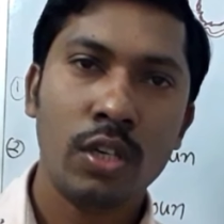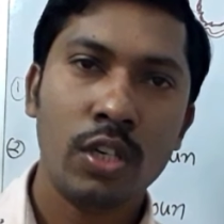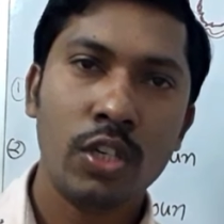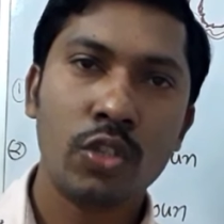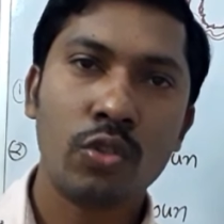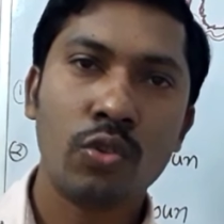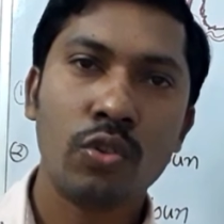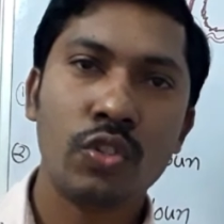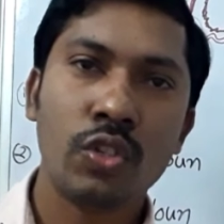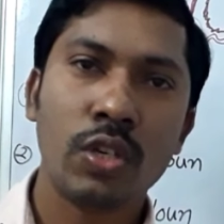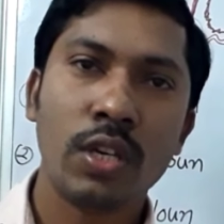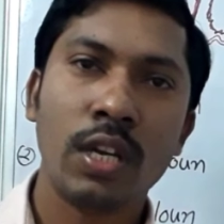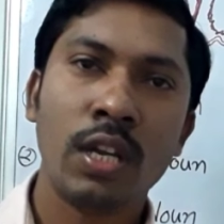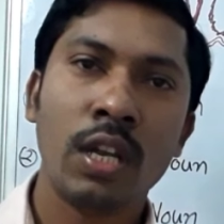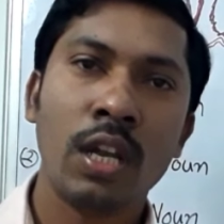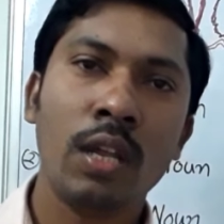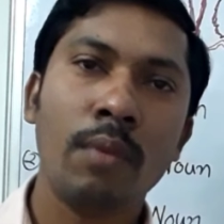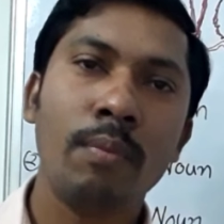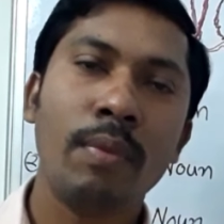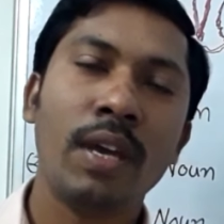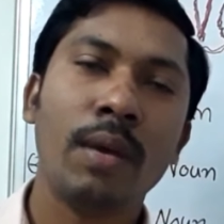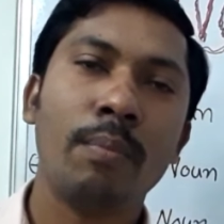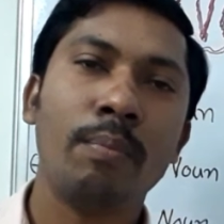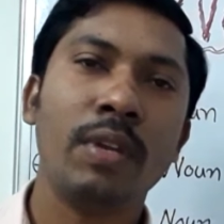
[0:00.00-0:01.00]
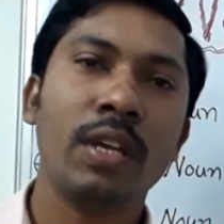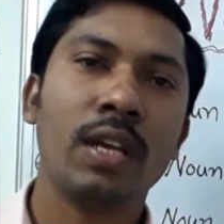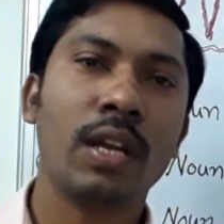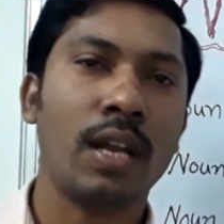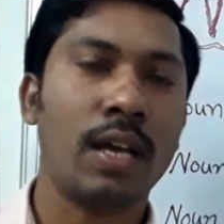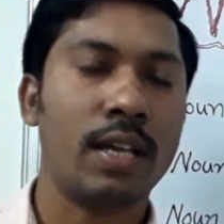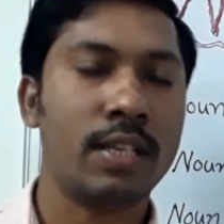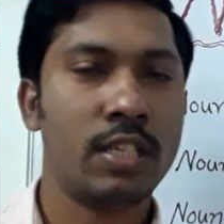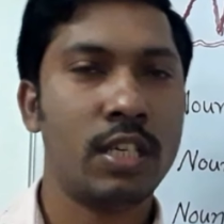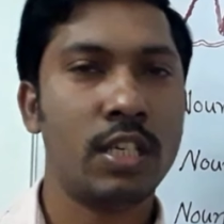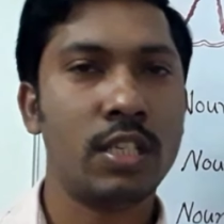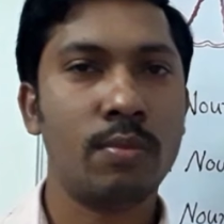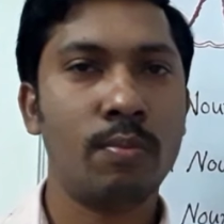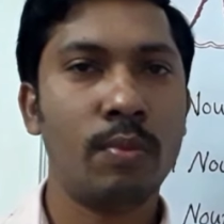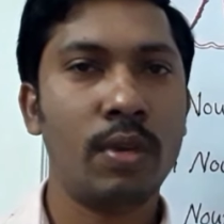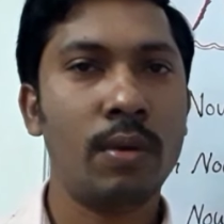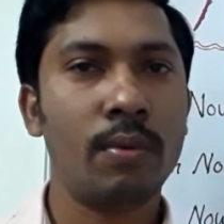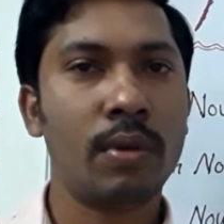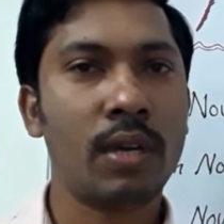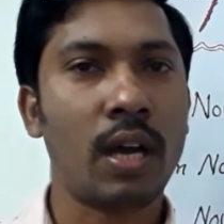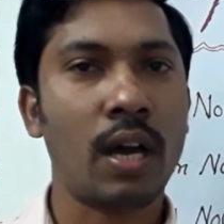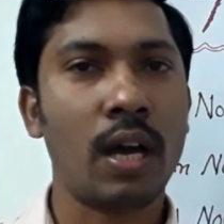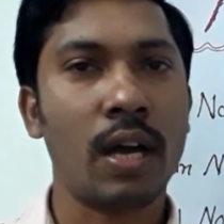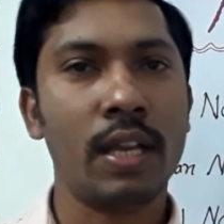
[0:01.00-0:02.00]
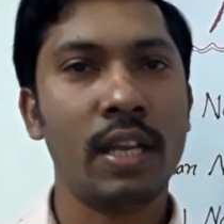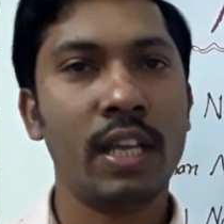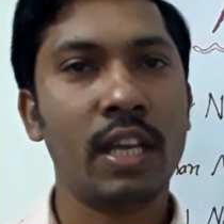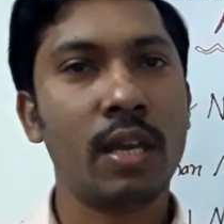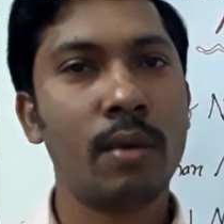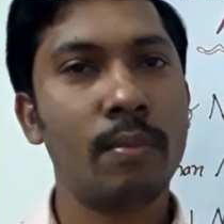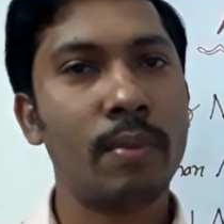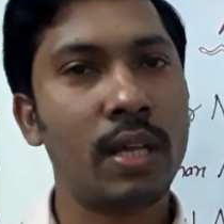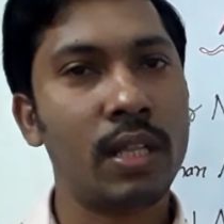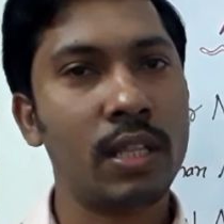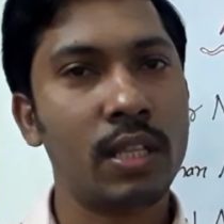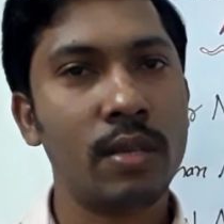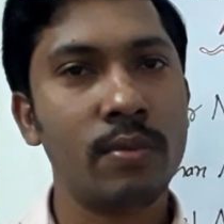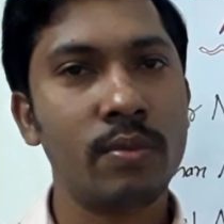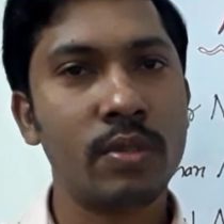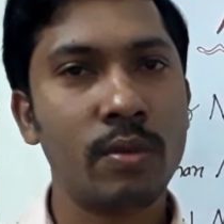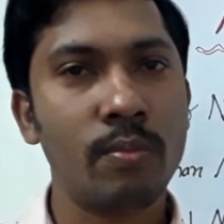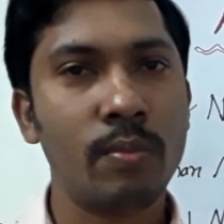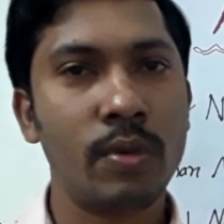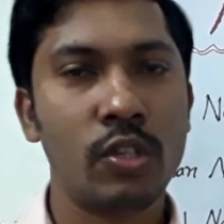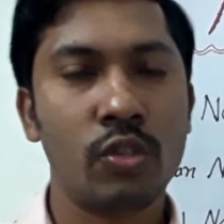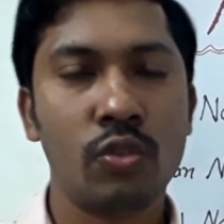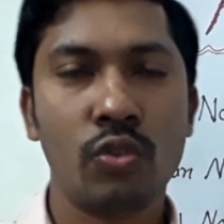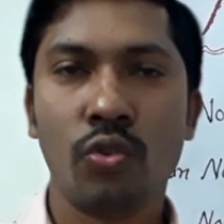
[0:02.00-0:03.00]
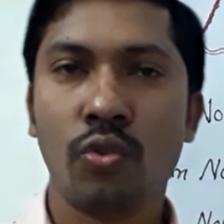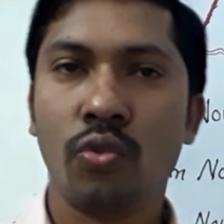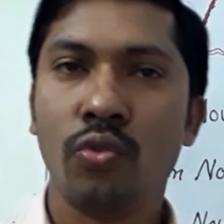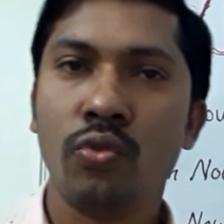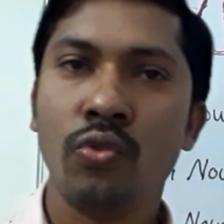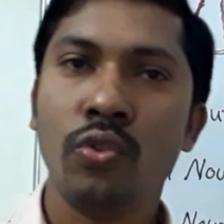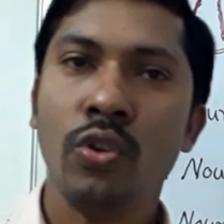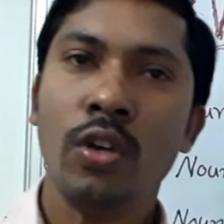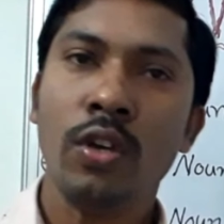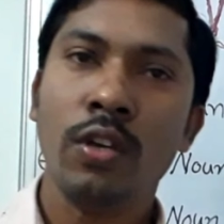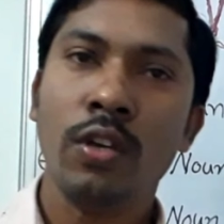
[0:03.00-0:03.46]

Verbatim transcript: इसको जनरली मैं अपने क्लासेस में कहानी के माध्यम से बच्चों को